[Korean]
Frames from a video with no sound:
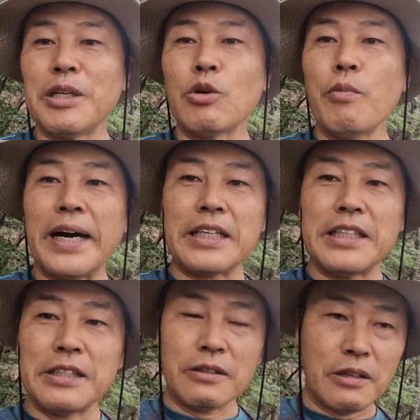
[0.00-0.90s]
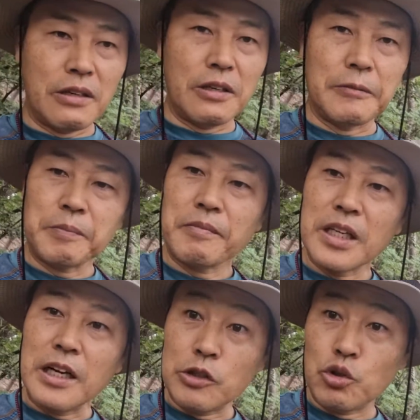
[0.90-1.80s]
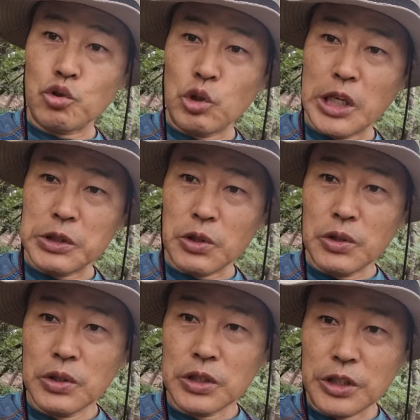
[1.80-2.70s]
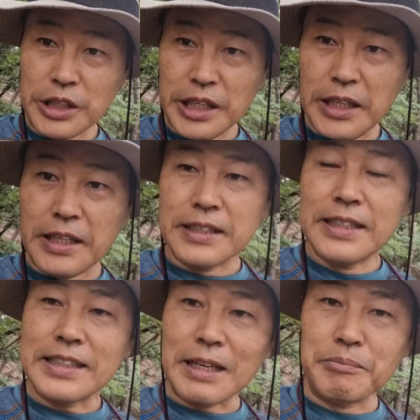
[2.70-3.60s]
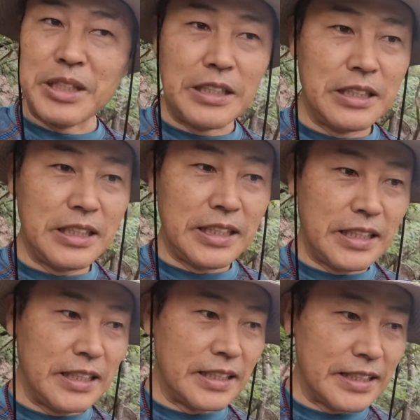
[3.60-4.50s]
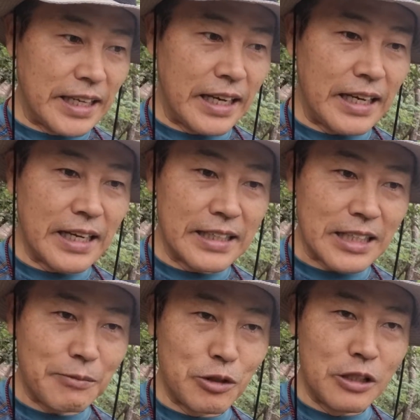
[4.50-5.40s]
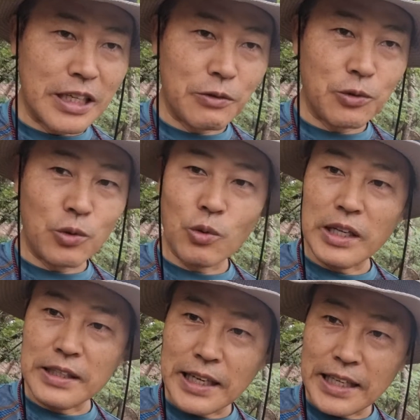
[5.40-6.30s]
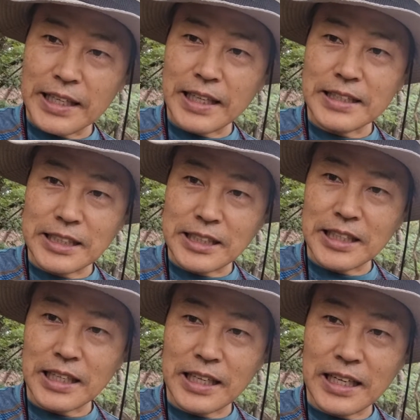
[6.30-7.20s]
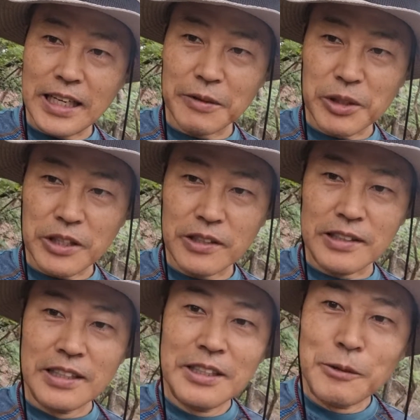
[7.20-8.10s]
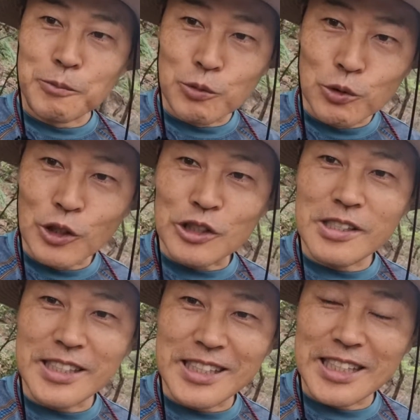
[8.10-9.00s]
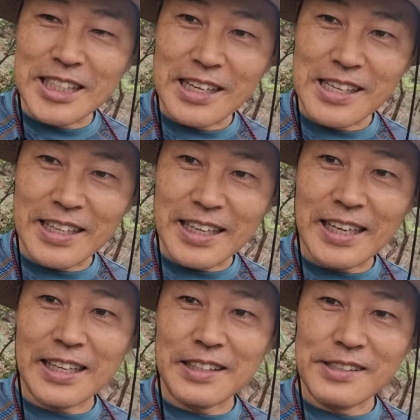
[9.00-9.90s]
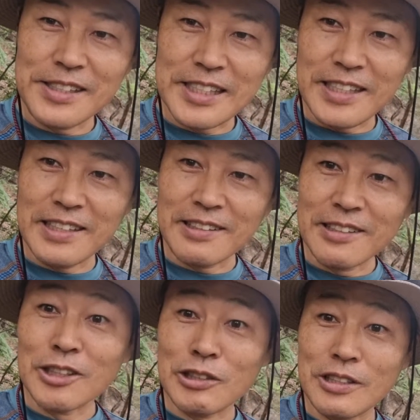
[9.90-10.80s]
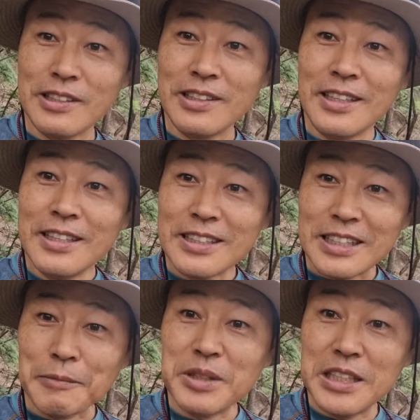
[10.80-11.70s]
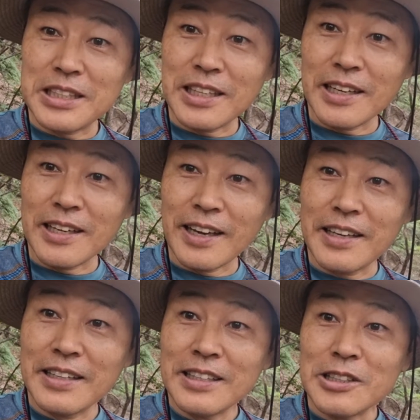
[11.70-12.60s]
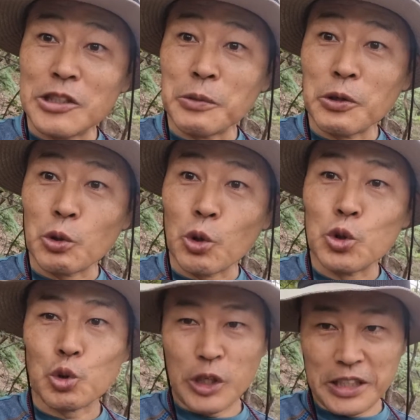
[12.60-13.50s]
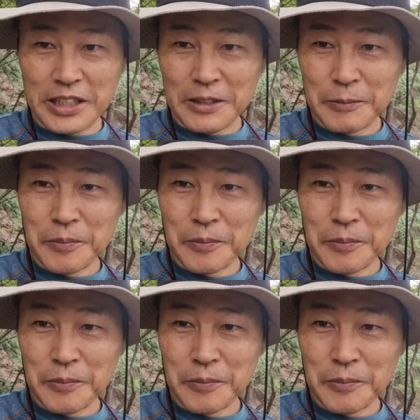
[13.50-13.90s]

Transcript: 믿고 맡기는 거 아주 중요하죠. 그런데 잠재의식이 내가 잠을 자는 동안 나에게 지시하게 하려면 무엇을 지시해야 될지 그것을 잠재의식에게 집어넣어줘야 돼요.